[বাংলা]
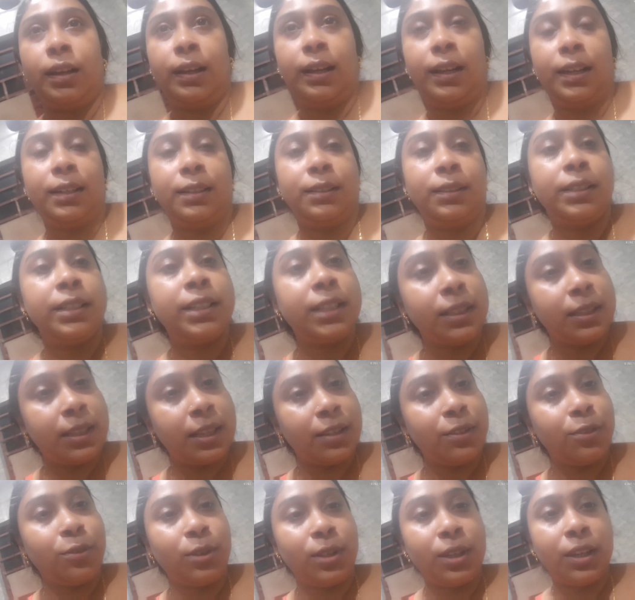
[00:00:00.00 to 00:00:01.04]
আর
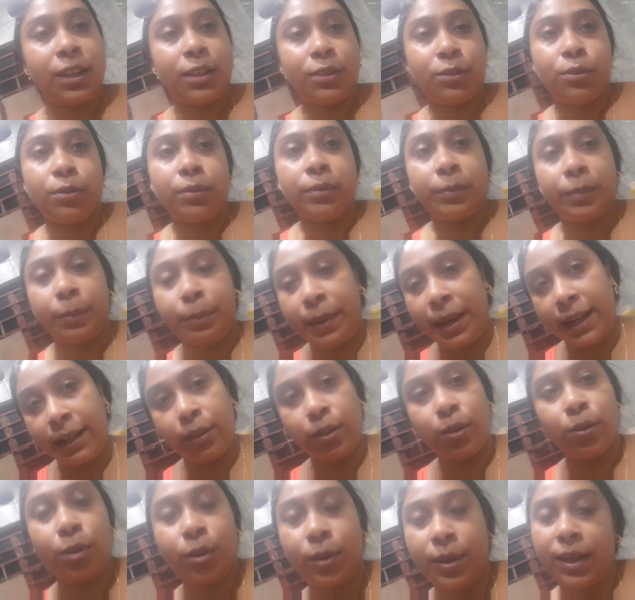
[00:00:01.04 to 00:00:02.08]
শীতের যদি কিছু মেয়ের
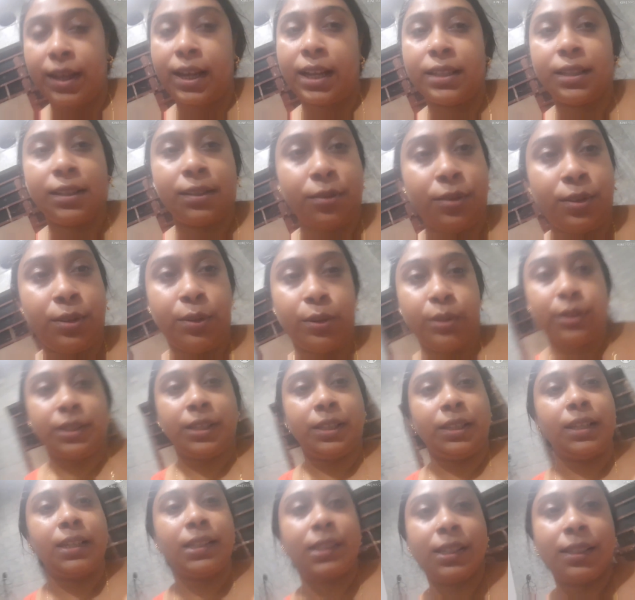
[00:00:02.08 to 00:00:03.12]
তো হয়ে গেছে যদিও
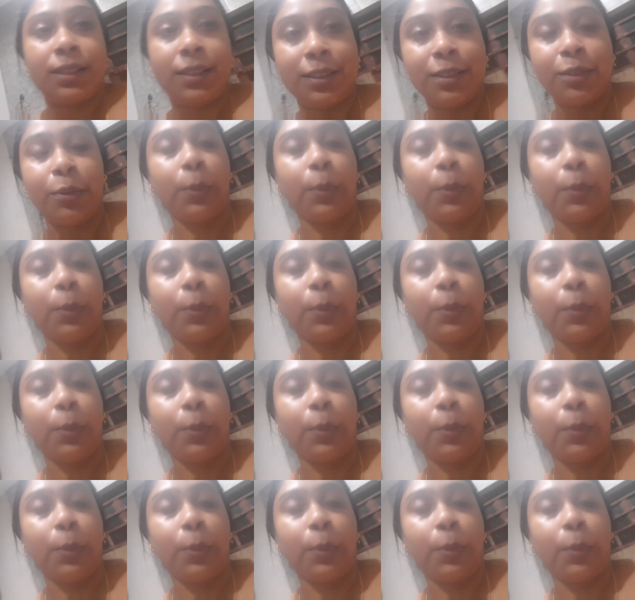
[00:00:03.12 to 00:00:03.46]
শীতের জিনিস